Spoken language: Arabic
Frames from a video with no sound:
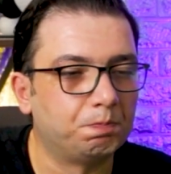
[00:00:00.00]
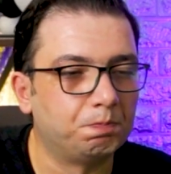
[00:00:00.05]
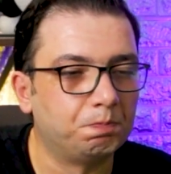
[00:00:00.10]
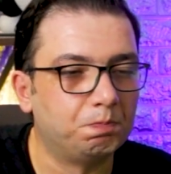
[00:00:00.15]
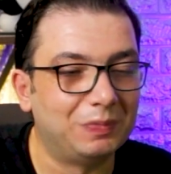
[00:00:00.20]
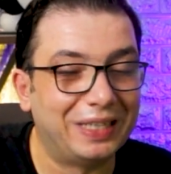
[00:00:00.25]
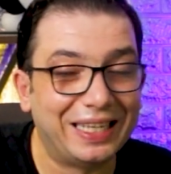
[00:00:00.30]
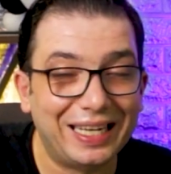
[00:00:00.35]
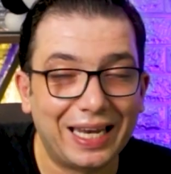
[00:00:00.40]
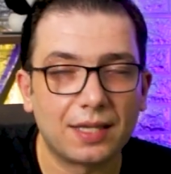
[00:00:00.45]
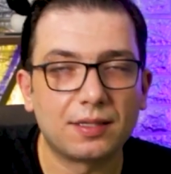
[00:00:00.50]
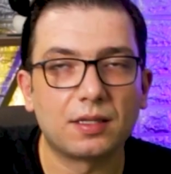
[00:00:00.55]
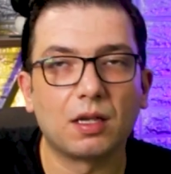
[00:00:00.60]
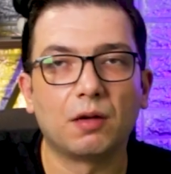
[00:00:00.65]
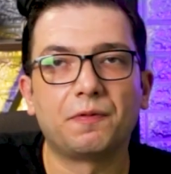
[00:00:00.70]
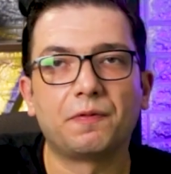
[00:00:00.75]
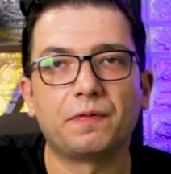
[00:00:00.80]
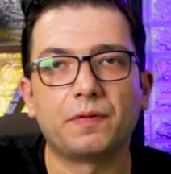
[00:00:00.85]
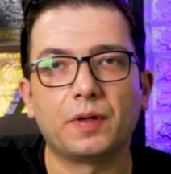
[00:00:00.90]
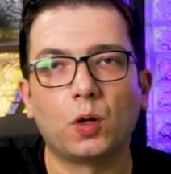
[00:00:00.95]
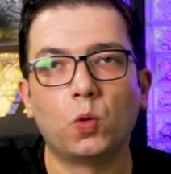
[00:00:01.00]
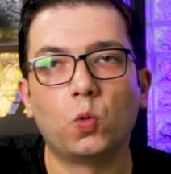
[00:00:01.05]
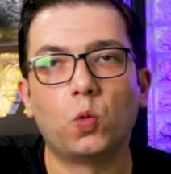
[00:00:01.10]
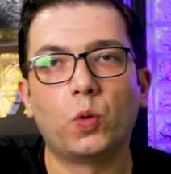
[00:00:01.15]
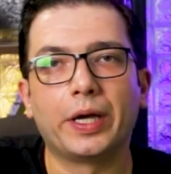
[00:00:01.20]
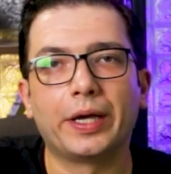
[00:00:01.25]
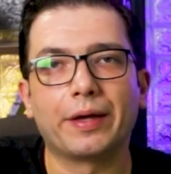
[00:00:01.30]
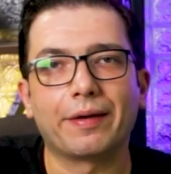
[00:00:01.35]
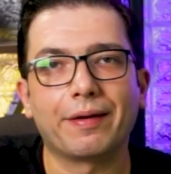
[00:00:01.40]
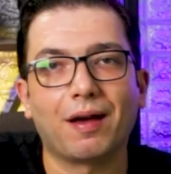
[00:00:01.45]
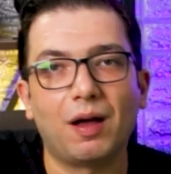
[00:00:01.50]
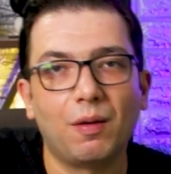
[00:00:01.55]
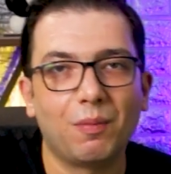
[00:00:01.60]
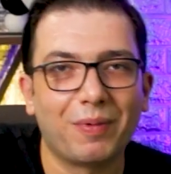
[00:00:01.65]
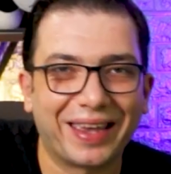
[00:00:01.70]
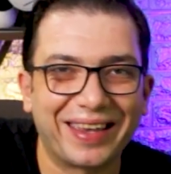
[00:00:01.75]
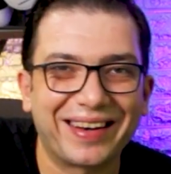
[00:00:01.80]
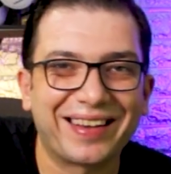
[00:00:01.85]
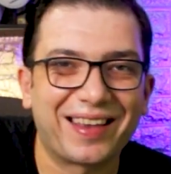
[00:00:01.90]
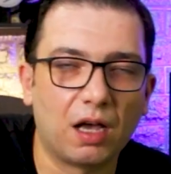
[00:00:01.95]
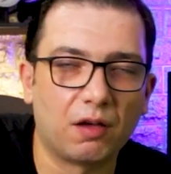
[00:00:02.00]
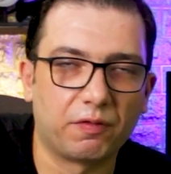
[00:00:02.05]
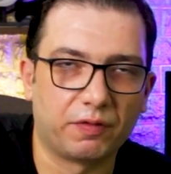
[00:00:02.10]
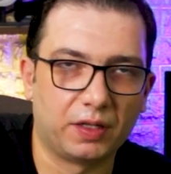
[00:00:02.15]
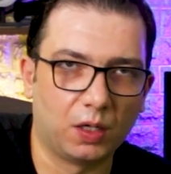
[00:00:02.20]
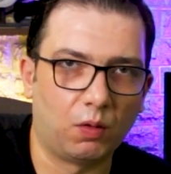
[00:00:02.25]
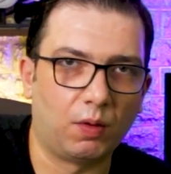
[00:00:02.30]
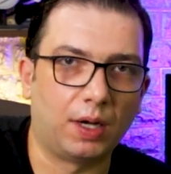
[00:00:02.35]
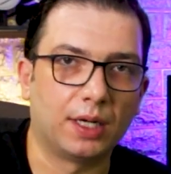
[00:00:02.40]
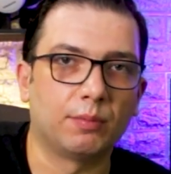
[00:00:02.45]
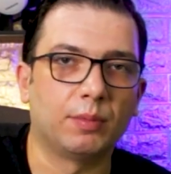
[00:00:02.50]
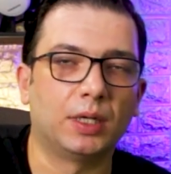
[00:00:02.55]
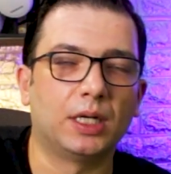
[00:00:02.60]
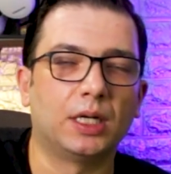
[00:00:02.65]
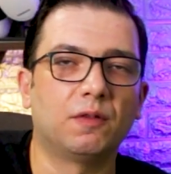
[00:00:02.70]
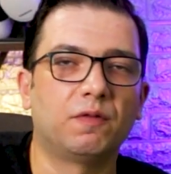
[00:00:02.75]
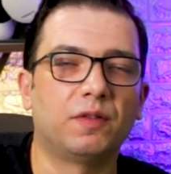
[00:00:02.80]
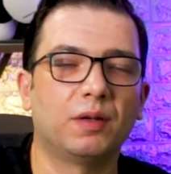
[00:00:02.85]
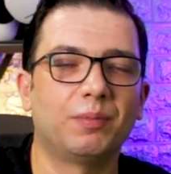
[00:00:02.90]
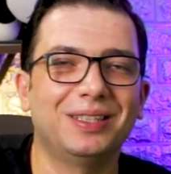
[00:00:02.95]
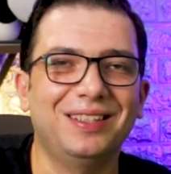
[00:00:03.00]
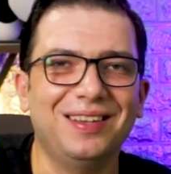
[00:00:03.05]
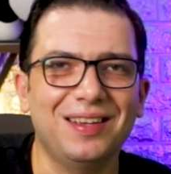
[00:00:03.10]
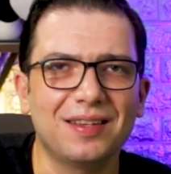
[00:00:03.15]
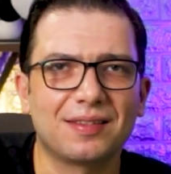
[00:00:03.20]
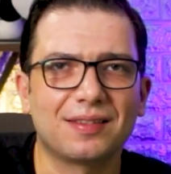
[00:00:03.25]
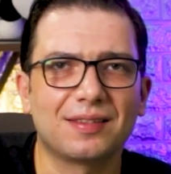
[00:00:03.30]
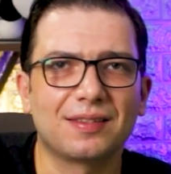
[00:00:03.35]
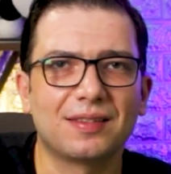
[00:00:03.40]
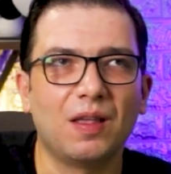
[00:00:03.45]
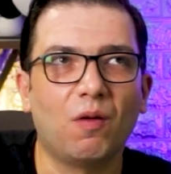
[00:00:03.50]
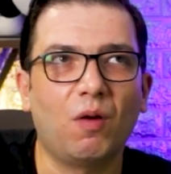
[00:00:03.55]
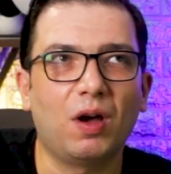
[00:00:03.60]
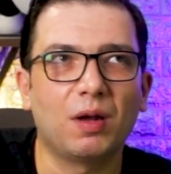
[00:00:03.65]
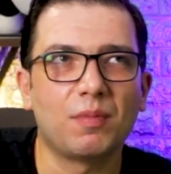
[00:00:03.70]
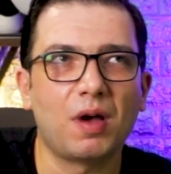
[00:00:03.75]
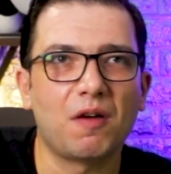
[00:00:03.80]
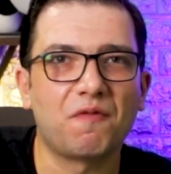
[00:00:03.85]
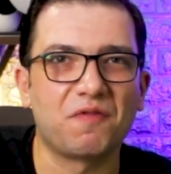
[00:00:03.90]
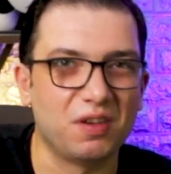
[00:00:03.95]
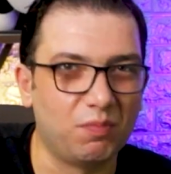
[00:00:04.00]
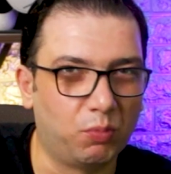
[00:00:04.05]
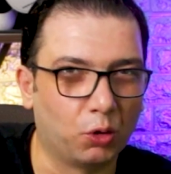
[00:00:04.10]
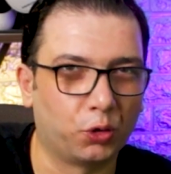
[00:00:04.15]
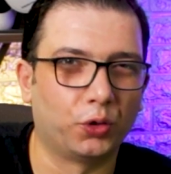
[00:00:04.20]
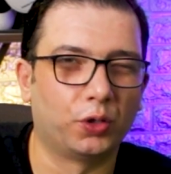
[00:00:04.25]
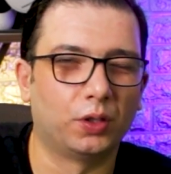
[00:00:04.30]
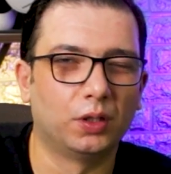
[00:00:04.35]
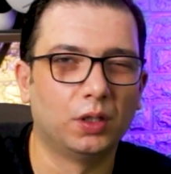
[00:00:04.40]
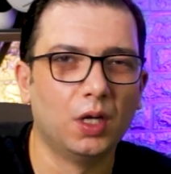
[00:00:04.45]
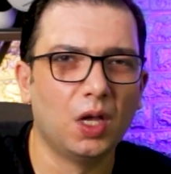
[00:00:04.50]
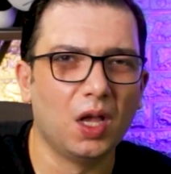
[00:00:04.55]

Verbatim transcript: للاسف هو رقم غير كافي نوعا ما فبتحس نوعا ما في بطء